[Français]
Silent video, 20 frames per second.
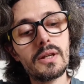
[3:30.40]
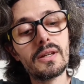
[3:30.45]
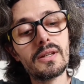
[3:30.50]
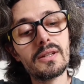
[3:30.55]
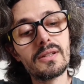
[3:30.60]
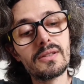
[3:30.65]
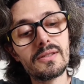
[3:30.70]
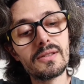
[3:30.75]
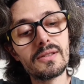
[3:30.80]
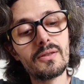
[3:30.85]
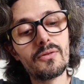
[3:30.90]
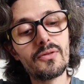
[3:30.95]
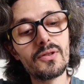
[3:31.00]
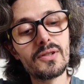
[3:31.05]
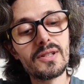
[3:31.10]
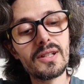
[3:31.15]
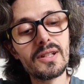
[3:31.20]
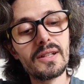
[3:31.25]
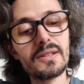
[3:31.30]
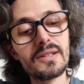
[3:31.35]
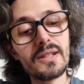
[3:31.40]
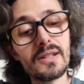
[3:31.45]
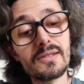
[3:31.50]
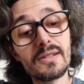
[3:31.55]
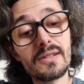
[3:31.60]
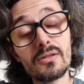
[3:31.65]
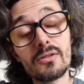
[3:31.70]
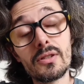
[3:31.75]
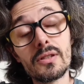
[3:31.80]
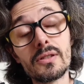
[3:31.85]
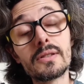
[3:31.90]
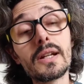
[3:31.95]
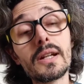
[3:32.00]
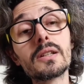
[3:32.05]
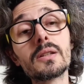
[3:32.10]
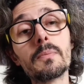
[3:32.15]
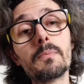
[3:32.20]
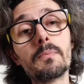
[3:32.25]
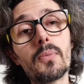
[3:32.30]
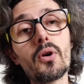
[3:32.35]
c'est difficile à dire, c'est une
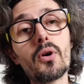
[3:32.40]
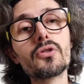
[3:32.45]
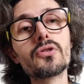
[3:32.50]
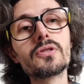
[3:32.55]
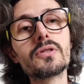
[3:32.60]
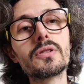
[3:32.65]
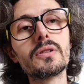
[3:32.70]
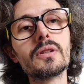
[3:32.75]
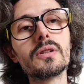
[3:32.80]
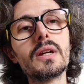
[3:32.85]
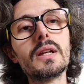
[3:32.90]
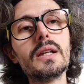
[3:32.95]
sorte post...